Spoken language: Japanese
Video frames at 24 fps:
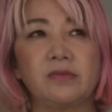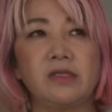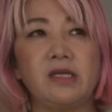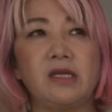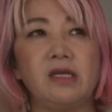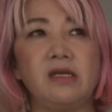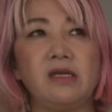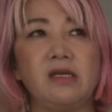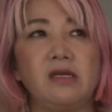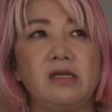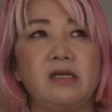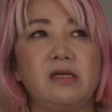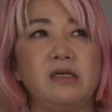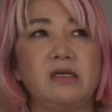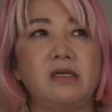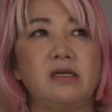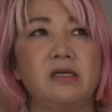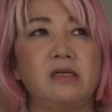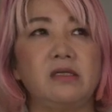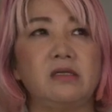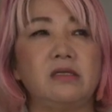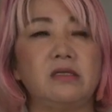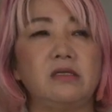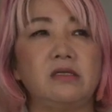で、
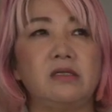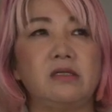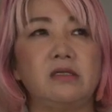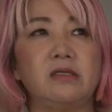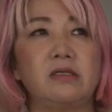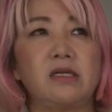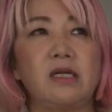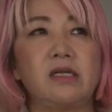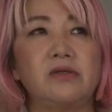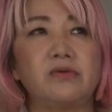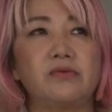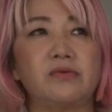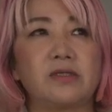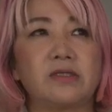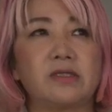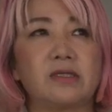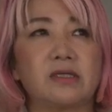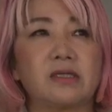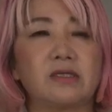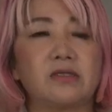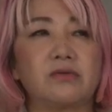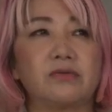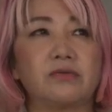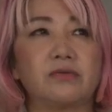えー、何をやっ
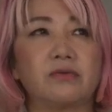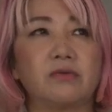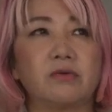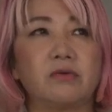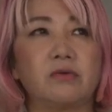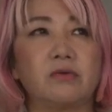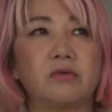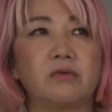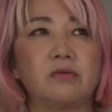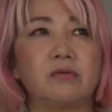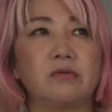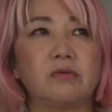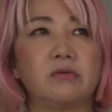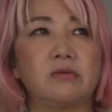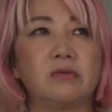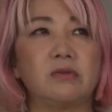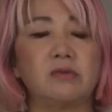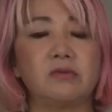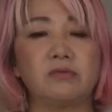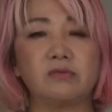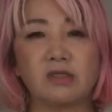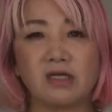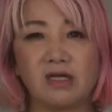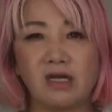たかというと
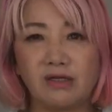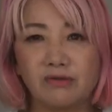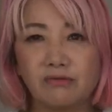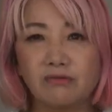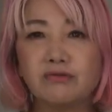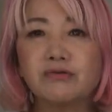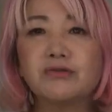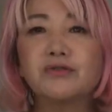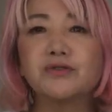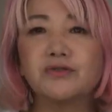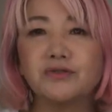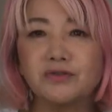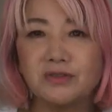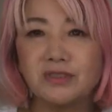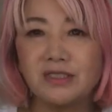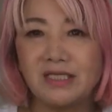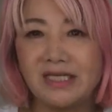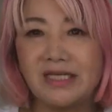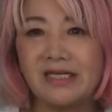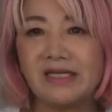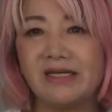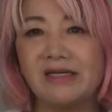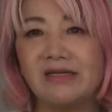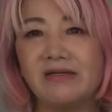あの普通
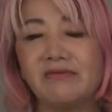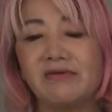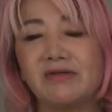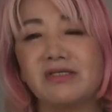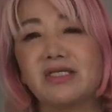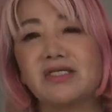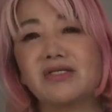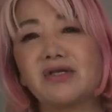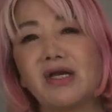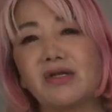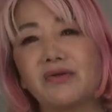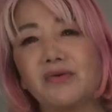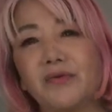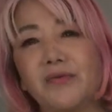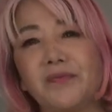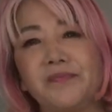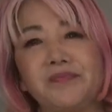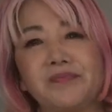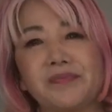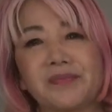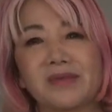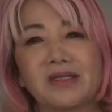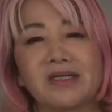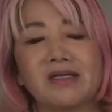に私あの
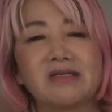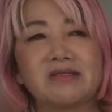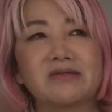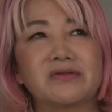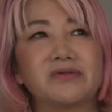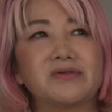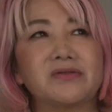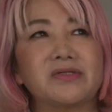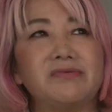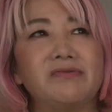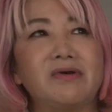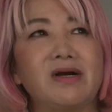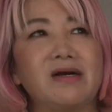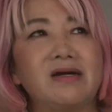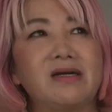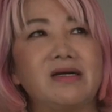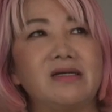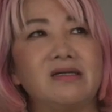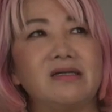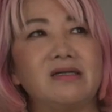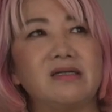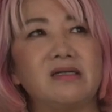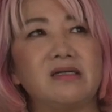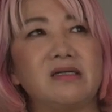その日は、
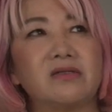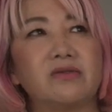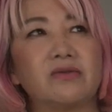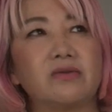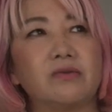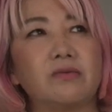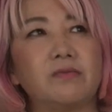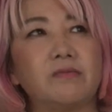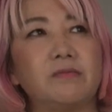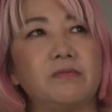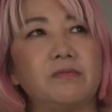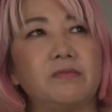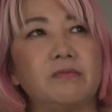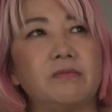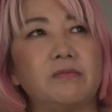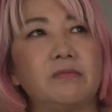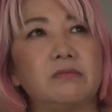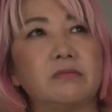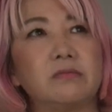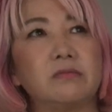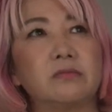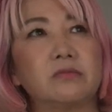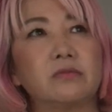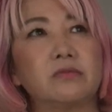えっと、
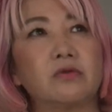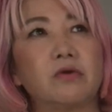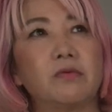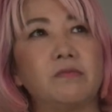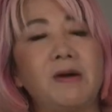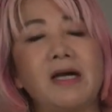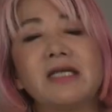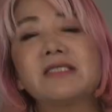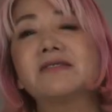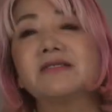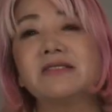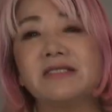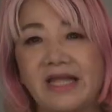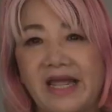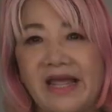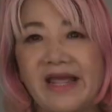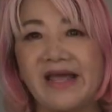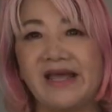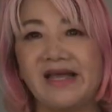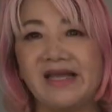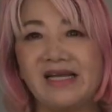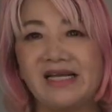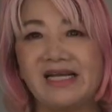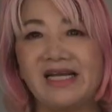うんとバス
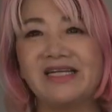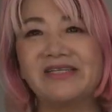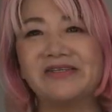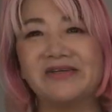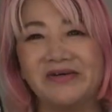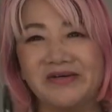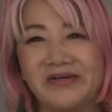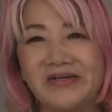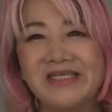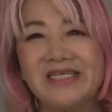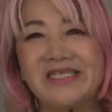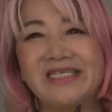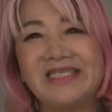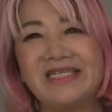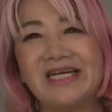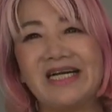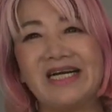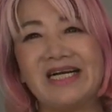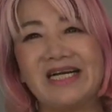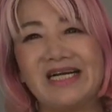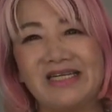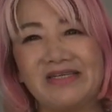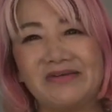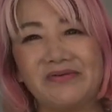であのあ
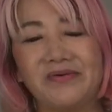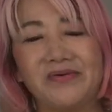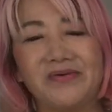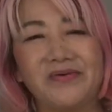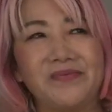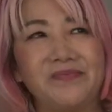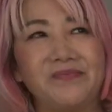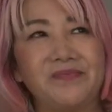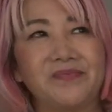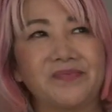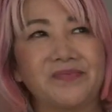の